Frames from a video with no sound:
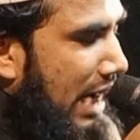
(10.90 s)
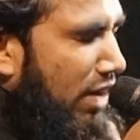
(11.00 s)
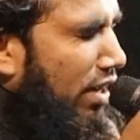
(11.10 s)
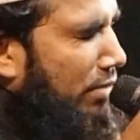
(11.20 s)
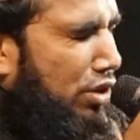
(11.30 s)

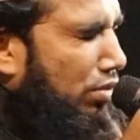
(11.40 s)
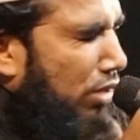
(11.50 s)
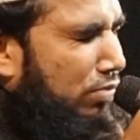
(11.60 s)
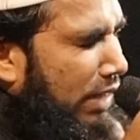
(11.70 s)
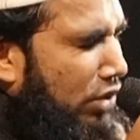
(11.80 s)
কারণ আমি
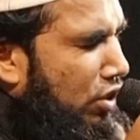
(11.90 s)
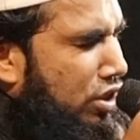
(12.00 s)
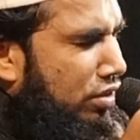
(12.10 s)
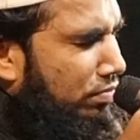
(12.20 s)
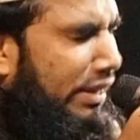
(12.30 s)
যুবক মানুষ
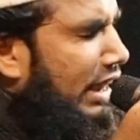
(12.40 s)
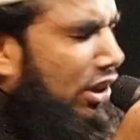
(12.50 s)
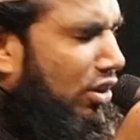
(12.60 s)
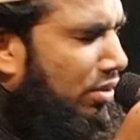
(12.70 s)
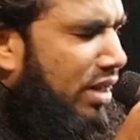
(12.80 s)
মাথা
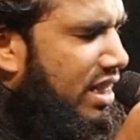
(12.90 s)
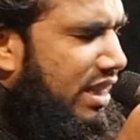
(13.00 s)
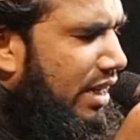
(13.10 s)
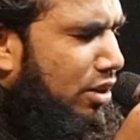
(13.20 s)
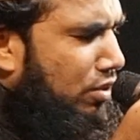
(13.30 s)
গরম হয়ে
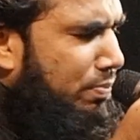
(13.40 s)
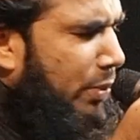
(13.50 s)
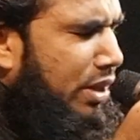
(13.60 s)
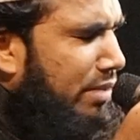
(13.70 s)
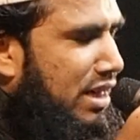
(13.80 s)
যায় এরকম
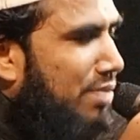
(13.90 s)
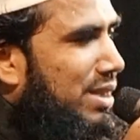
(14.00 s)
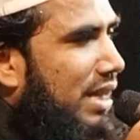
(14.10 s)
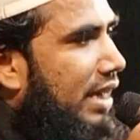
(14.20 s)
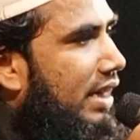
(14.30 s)
পরিবেশ
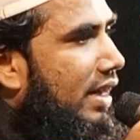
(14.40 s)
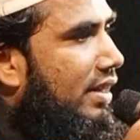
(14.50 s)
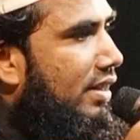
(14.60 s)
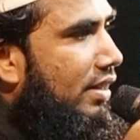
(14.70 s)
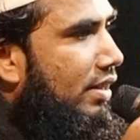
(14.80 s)
আমি চাই না
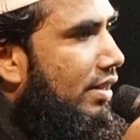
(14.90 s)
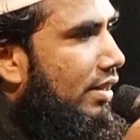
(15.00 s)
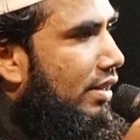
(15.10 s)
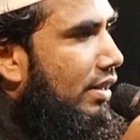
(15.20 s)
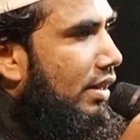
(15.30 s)

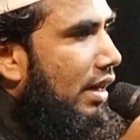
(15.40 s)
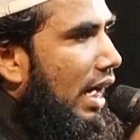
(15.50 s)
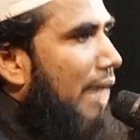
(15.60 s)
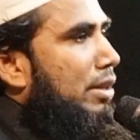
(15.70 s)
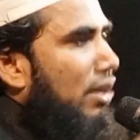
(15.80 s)

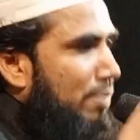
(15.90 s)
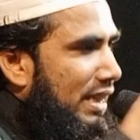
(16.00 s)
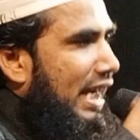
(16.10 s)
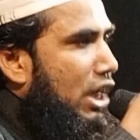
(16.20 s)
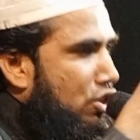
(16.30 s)
আমি তো
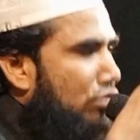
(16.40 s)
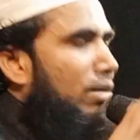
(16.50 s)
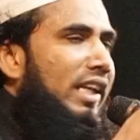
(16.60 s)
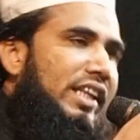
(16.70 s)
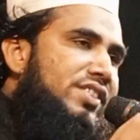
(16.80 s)
আপনাদেরকে
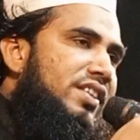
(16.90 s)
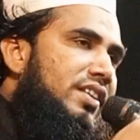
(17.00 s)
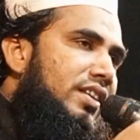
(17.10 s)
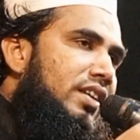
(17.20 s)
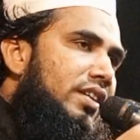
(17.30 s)
সময় দিছি
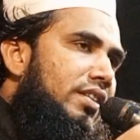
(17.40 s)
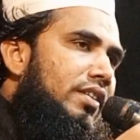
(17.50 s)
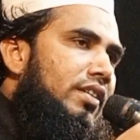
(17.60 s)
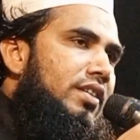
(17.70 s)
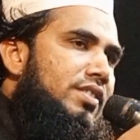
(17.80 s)

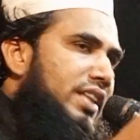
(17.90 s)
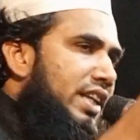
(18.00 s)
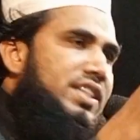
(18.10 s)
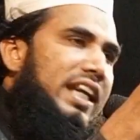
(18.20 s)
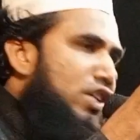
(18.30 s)

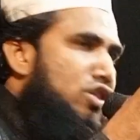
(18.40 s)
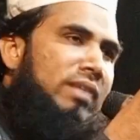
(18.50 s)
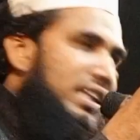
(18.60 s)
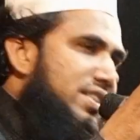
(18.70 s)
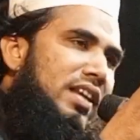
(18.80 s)
তিরিশ সেকেন্ড
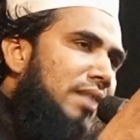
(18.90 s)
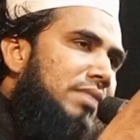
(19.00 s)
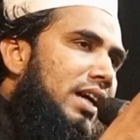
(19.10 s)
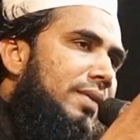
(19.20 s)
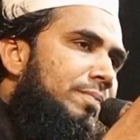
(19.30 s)
সময় দিছিলাম
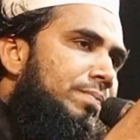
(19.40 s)
না